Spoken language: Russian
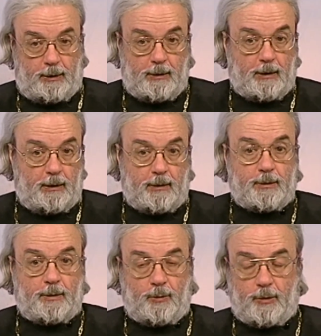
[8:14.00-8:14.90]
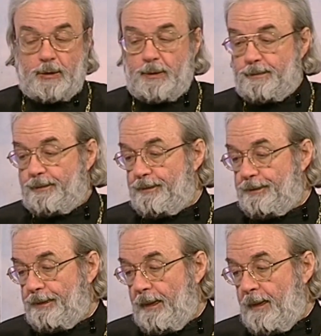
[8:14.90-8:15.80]
петь на клиросе можно.
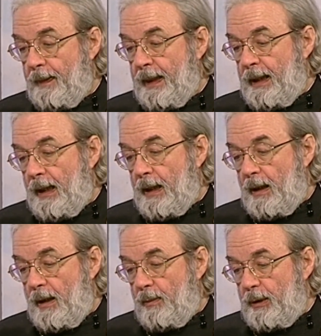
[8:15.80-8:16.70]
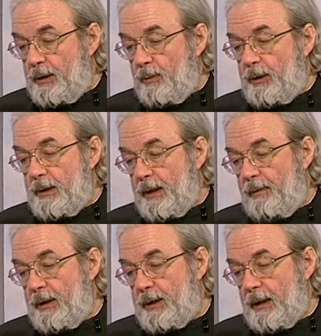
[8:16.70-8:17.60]
Почему нельзя
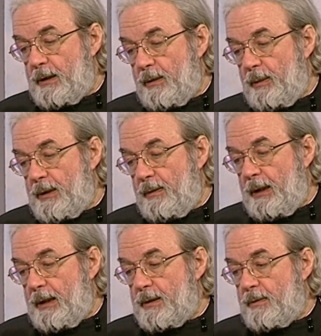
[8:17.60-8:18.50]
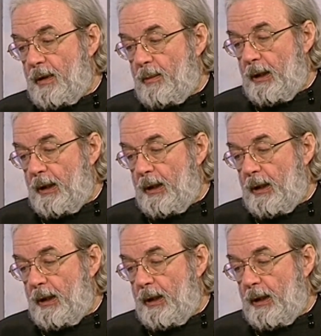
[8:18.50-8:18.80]
венчаться без свидетельства о